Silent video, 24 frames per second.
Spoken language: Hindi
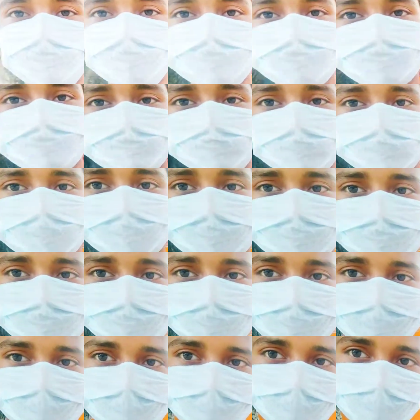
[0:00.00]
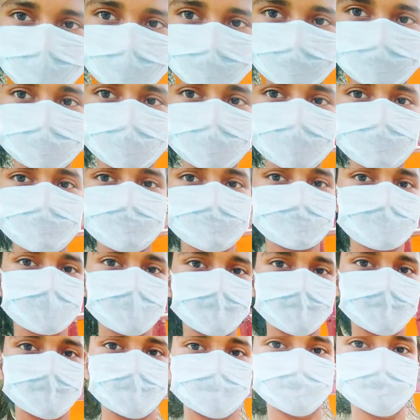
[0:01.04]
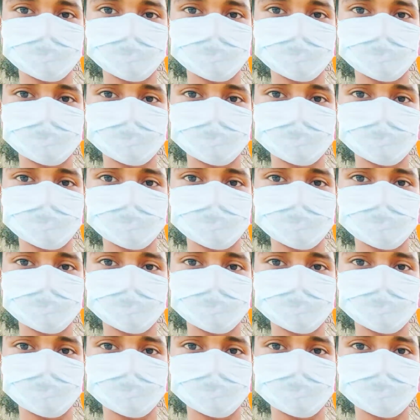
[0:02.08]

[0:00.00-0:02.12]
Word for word: से जाया जाता है अंदर शिवलिंग की ओर